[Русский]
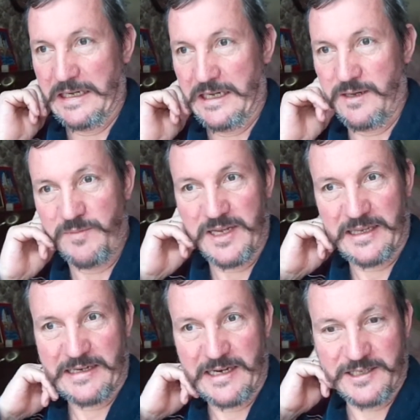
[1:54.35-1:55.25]
И мне
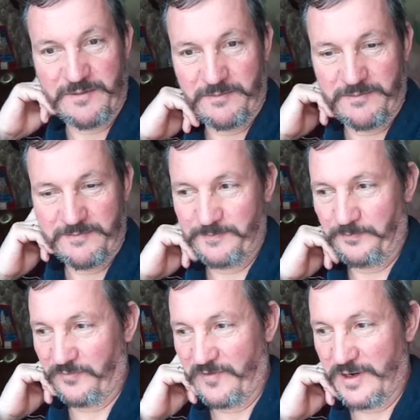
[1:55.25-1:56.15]
на каждом
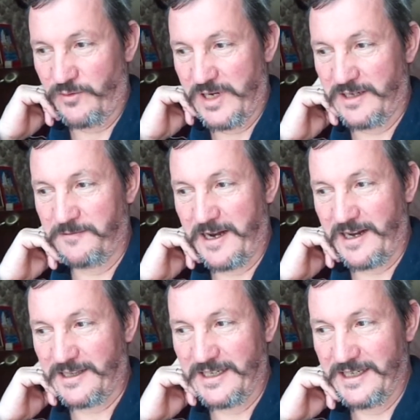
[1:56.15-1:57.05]
вагоне говорят